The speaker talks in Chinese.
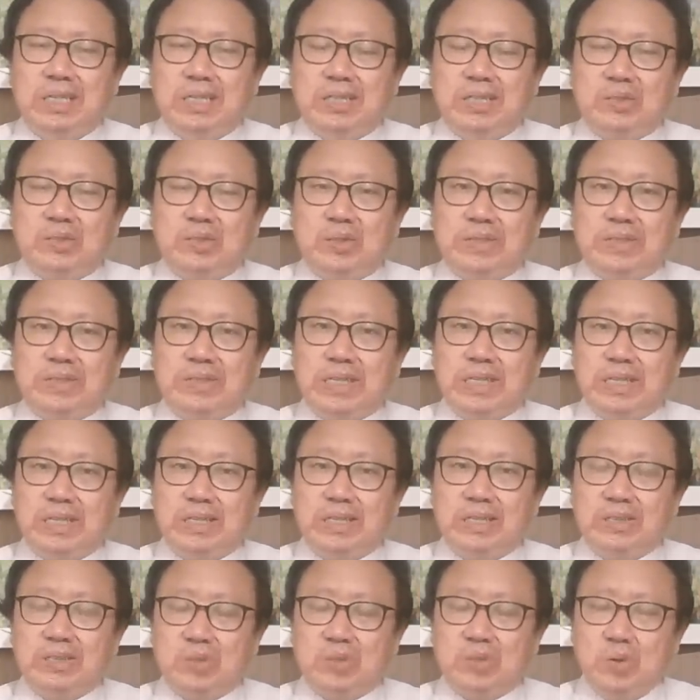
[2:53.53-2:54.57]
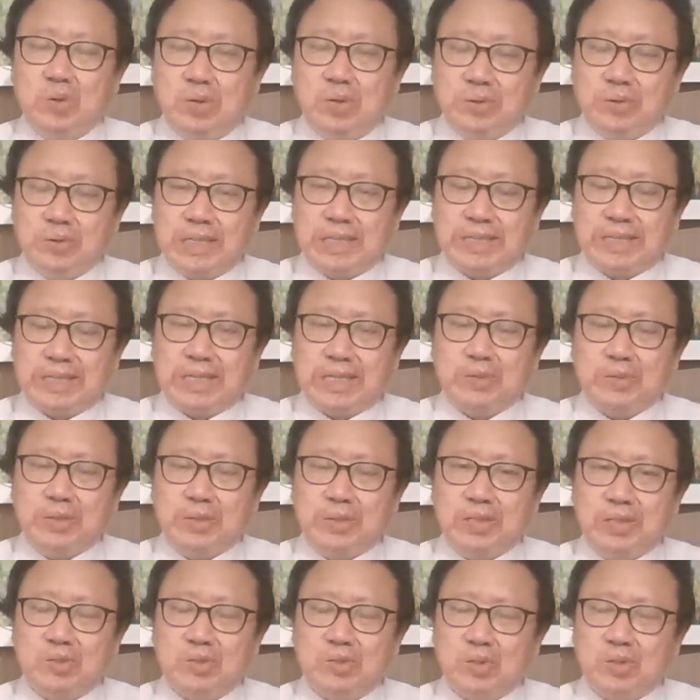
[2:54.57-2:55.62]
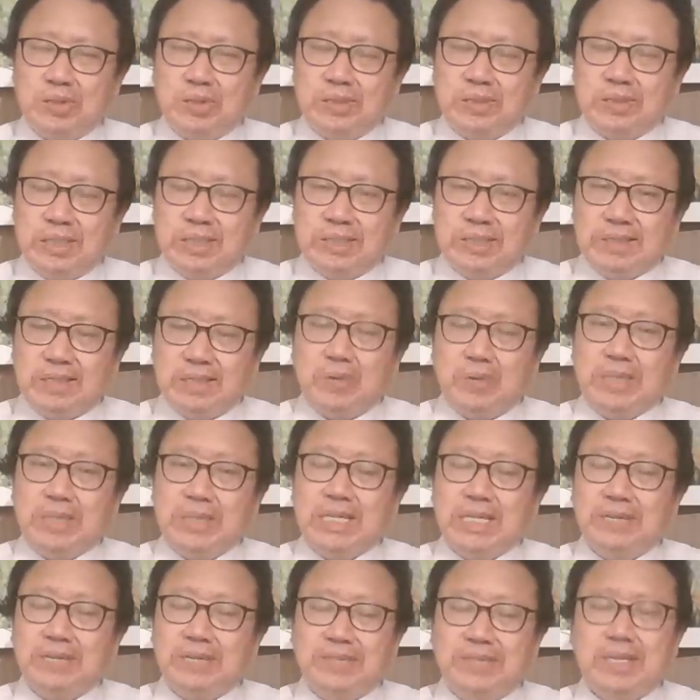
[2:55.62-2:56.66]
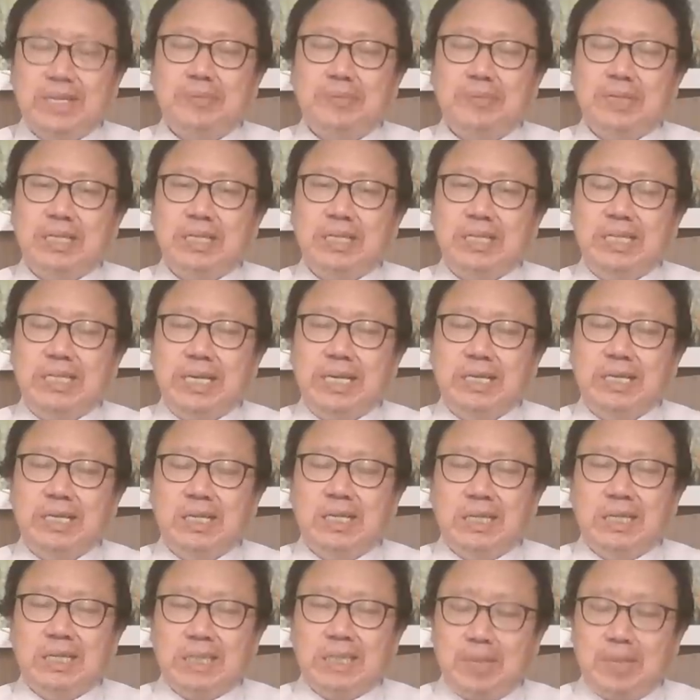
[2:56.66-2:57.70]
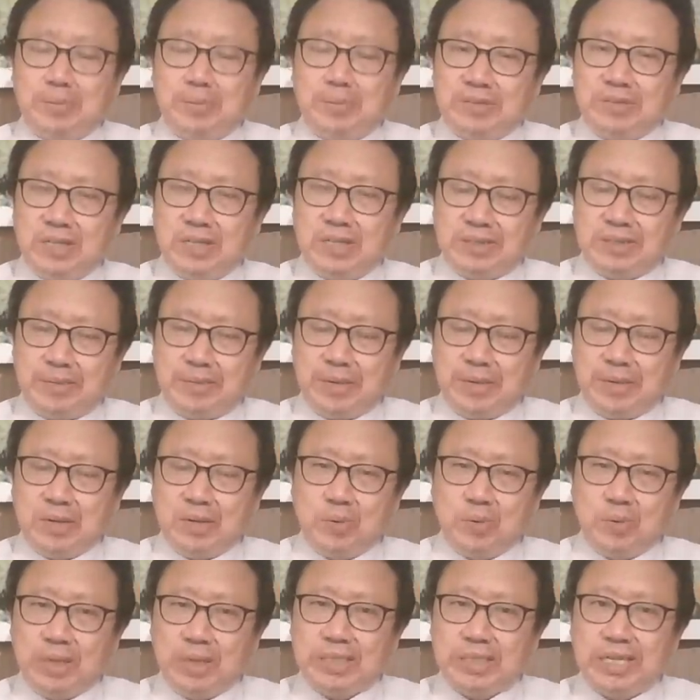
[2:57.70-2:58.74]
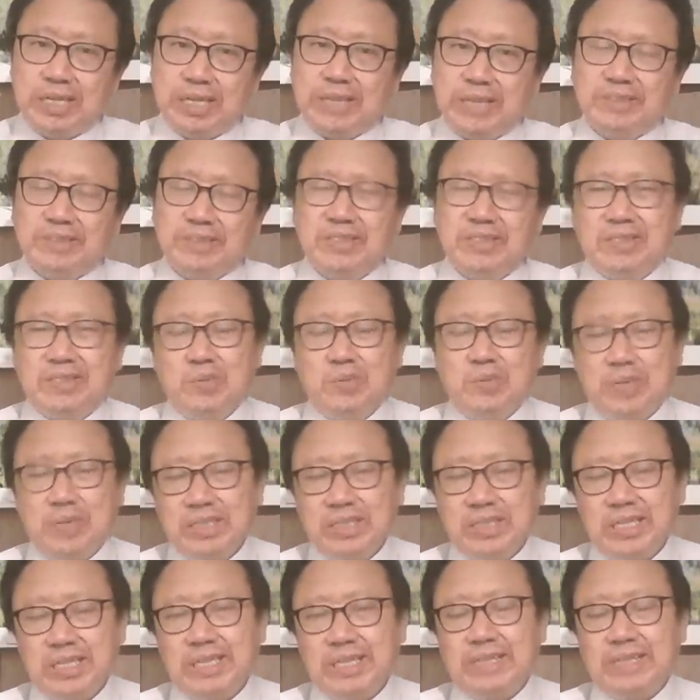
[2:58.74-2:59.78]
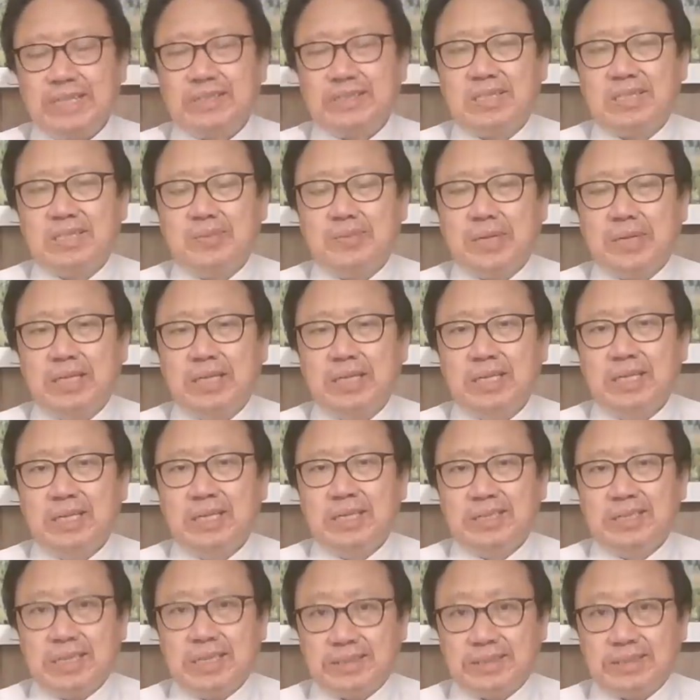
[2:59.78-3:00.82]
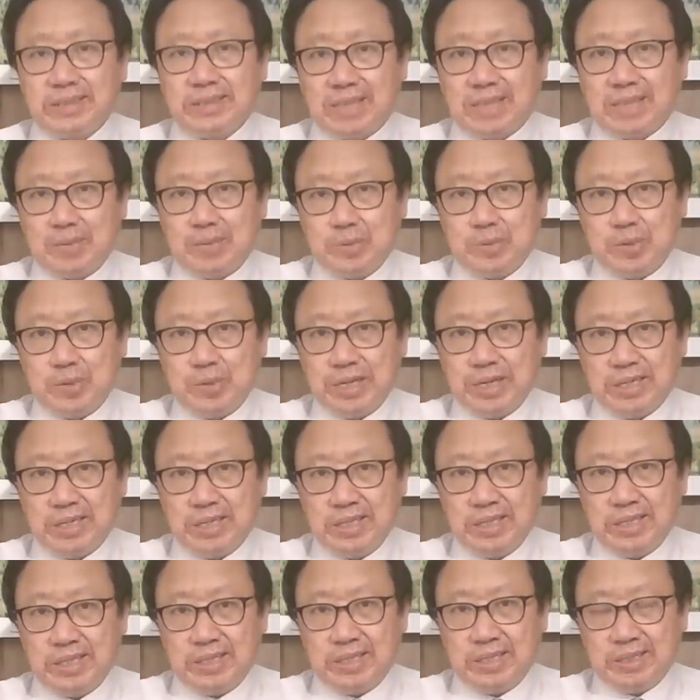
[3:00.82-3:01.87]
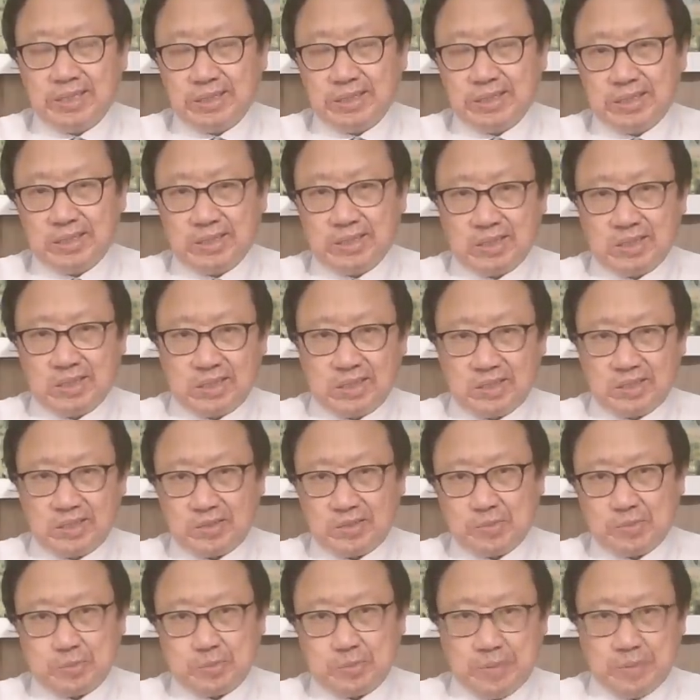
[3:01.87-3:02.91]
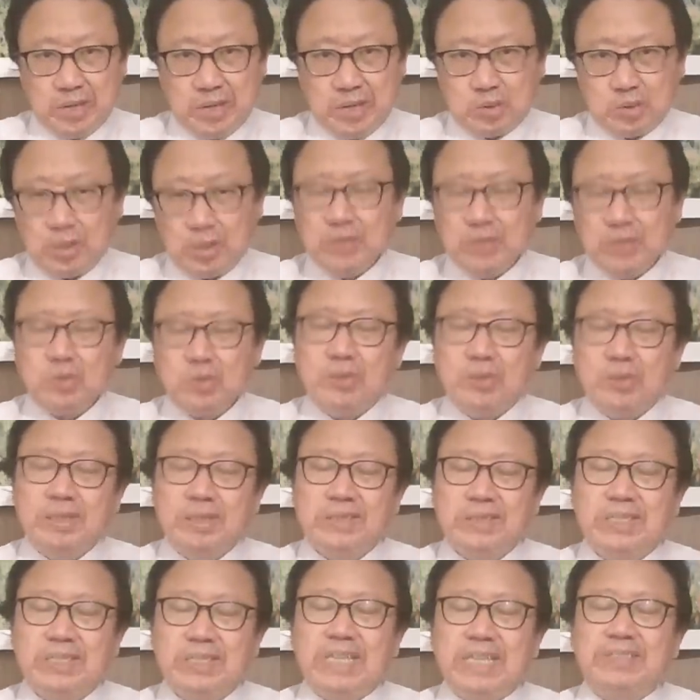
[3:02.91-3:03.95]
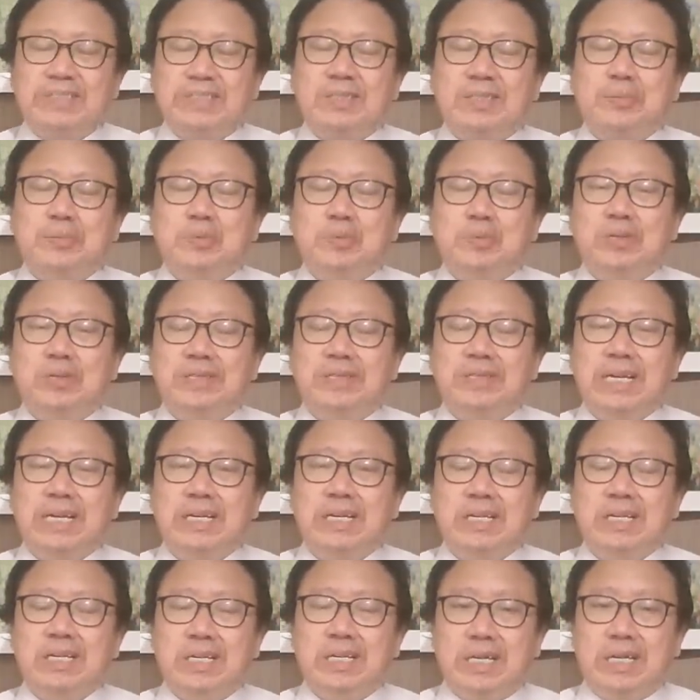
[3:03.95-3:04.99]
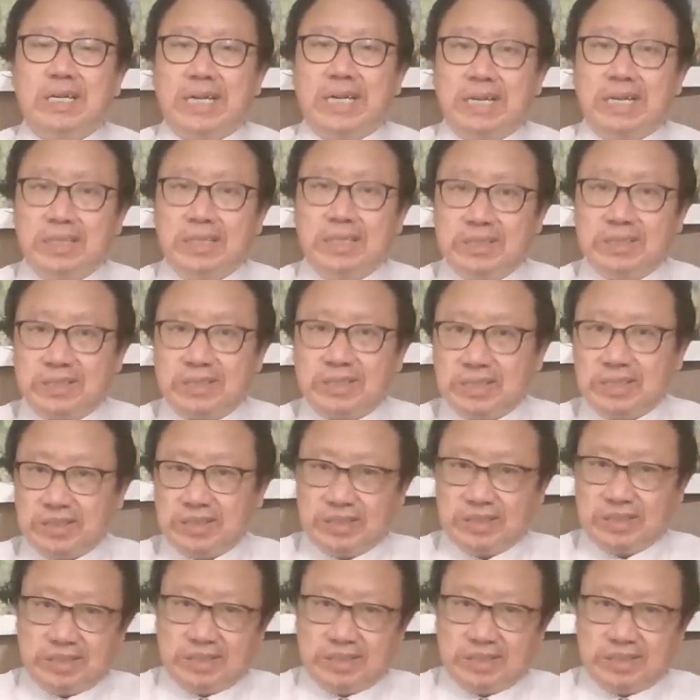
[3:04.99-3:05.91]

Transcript: 说这个中国共产党当局说让外界非常不理解。他们不是要人民忘记那个日子，忘记那件事情吗？但是他们却没有装作这件事不存在，而呢是